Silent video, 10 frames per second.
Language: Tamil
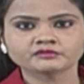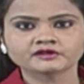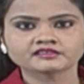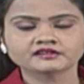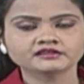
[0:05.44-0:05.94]

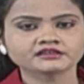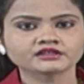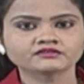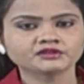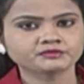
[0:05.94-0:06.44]
விபத்தில்
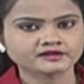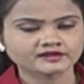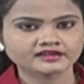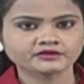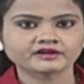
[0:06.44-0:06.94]
இருவர்
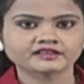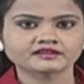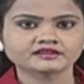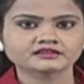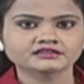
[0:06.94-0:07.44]

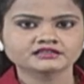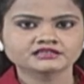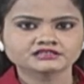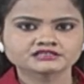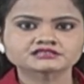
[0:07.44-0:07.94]
படுகாயமடைந்தனர்
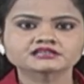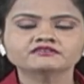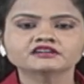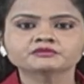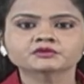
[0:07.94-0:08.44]

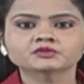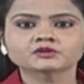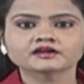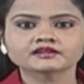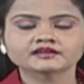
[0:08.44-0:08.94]

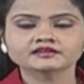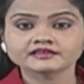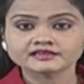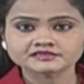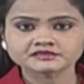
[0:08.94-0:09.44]
ஸ்ரீவில்லிபுத்தூர் அருகே தேசிய